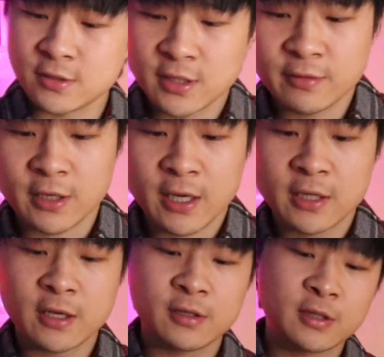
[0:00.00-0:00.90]
首先我
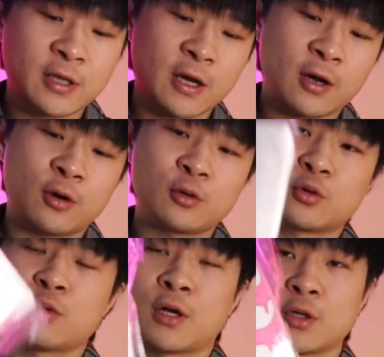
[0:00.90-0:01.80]
看到一条
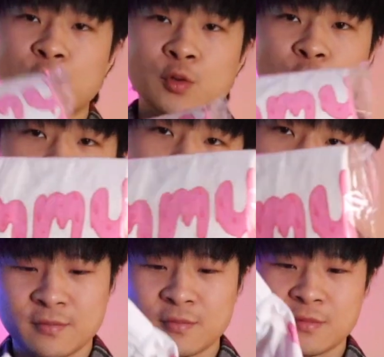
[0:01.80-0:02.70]
短裤，
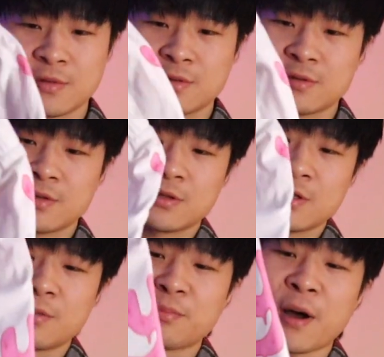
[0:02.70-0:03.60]

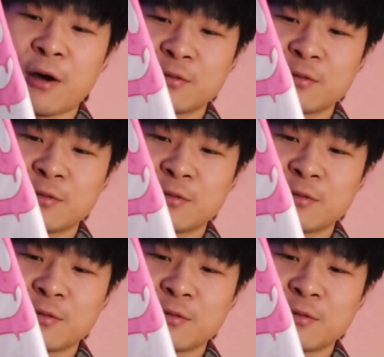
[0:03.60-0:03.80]
挺薄